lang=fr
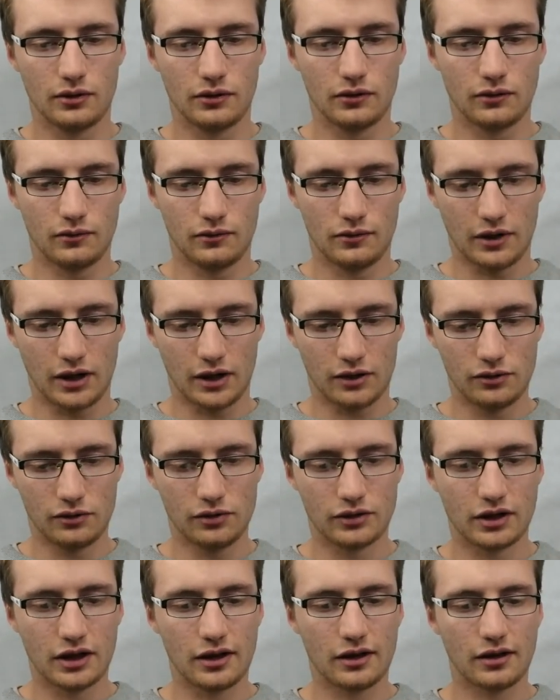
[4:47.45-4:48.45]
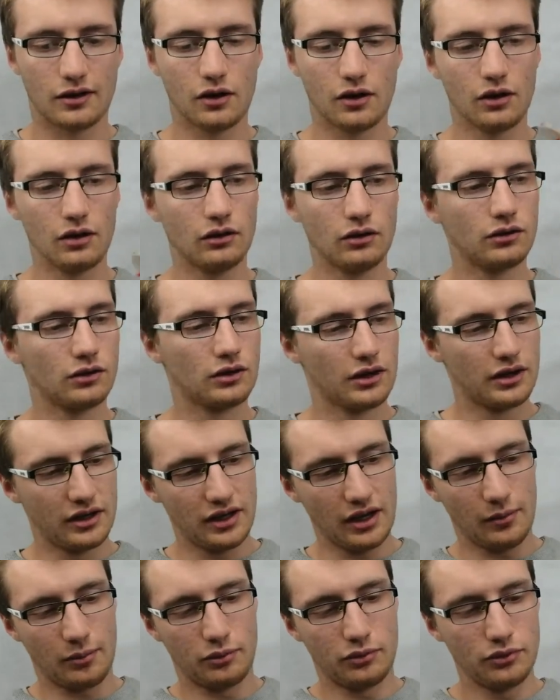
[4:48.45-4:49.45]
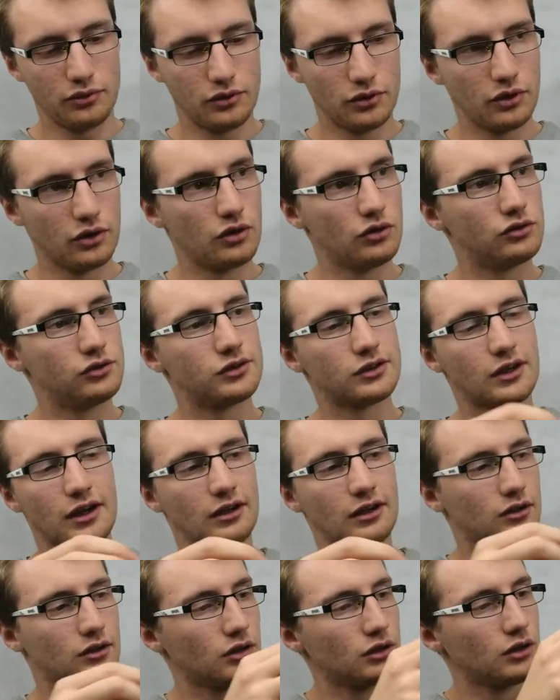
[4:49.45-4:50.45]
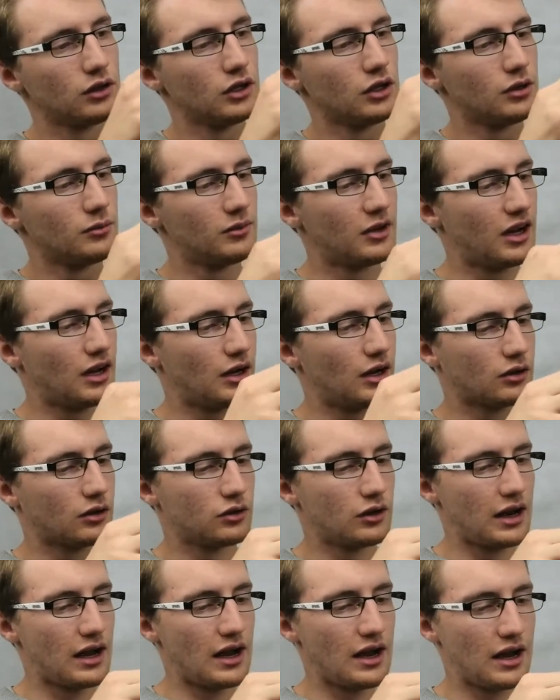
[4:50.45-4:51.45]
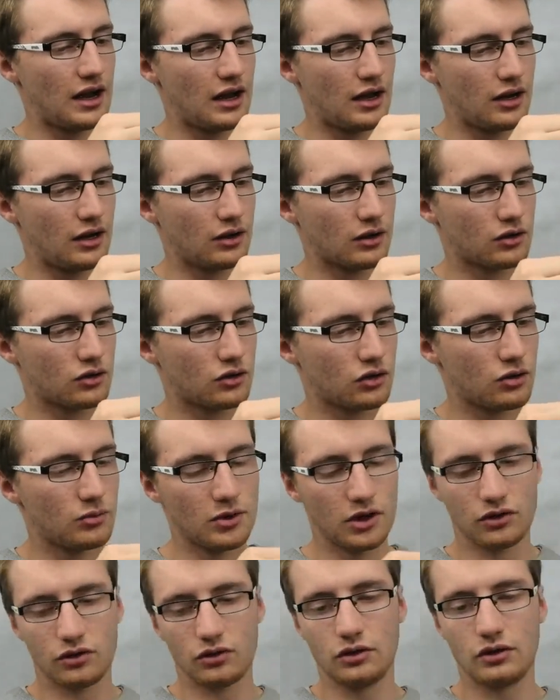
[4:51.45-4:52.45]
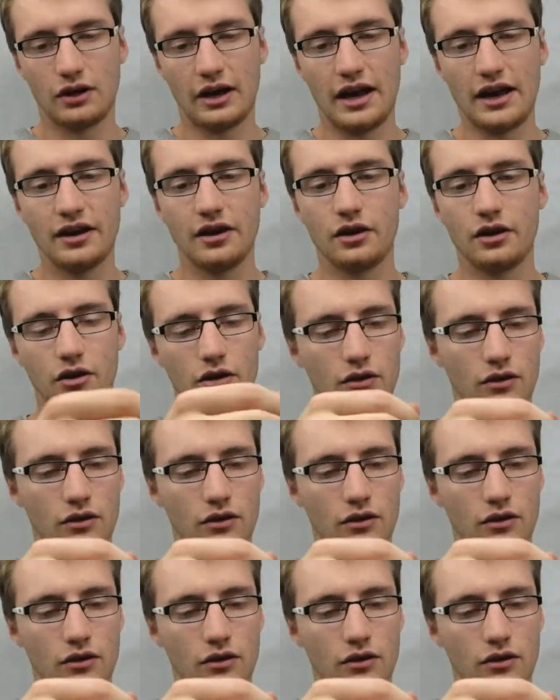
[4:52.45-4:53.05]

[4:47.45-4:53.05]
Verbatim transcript: Voilà, jusqu'à quand il n'y a plus de jusqu'à quand bah, que, la, que le morceau de laine euh,